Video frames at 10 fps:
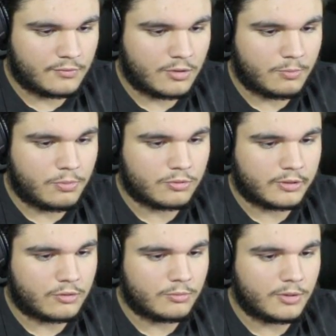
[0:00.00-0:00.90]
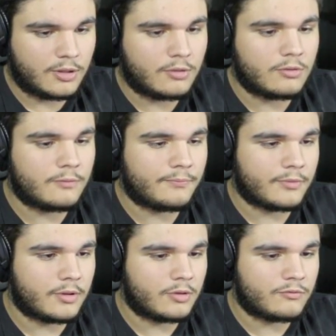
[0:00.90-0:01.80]
Ah, o pouco tá comigo.
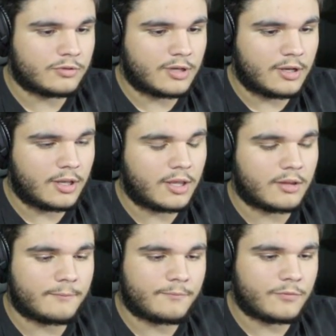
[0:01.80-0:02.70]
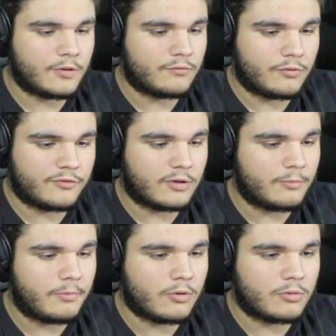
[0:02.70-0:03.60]
Eu não vou trair ninguém. Não vou ficar
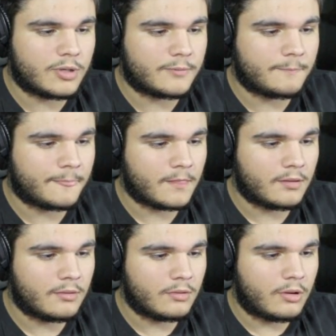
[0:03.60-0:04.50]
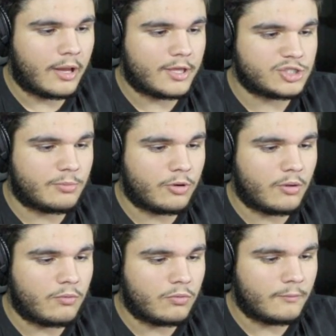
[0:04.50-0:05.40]
com o pouco, mano. Aí, já
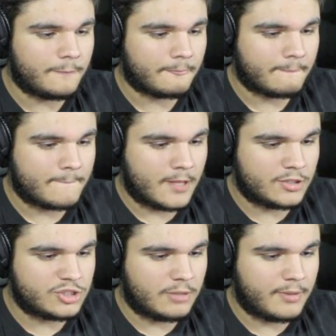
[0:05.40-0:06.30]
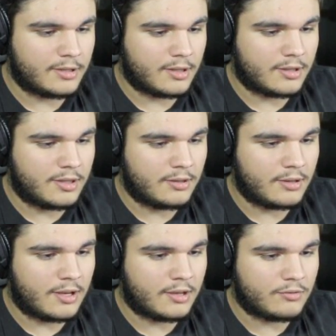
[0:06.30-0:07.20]
morreu um. A gente já emenda aqui.
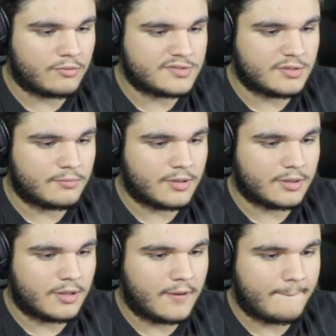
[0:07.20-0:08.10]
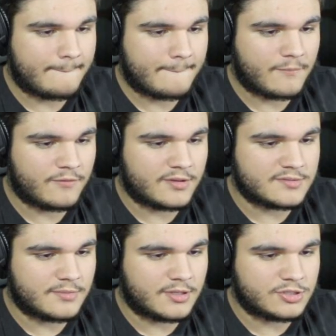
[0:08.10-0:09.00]
Ai, não consegui matar,
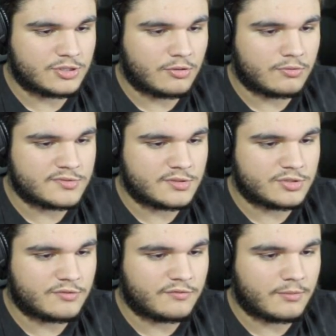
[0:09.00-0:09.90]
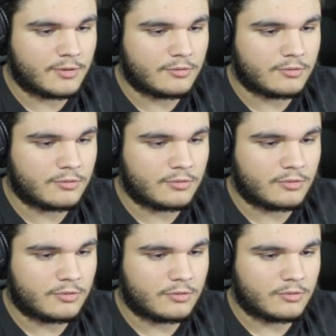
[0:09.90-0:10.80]
infelizmente. Eu consigo te ver, maluco.
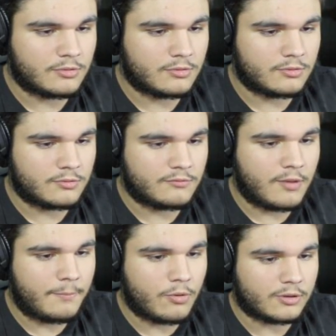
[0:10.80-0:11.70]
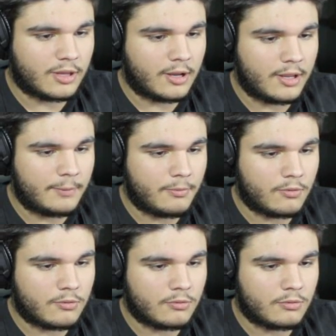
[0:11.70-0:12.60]
Vai, pouco, ataca ele,
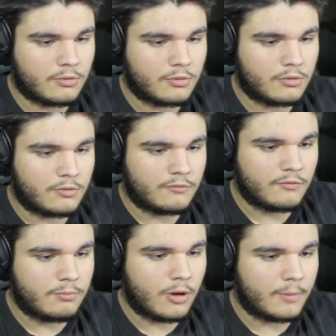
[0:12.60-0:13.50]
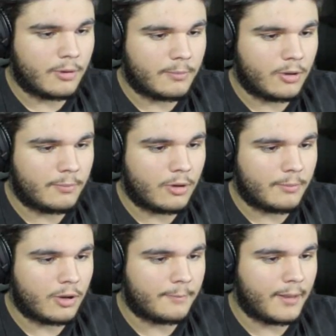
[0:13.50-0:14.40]
pouco. Bora, bora, bora, bora,
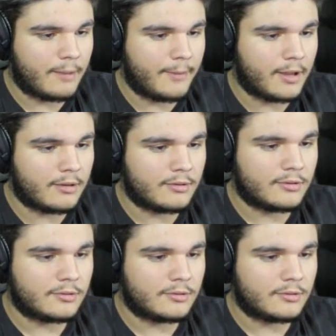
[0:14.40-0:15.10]
bora. Pega, pega.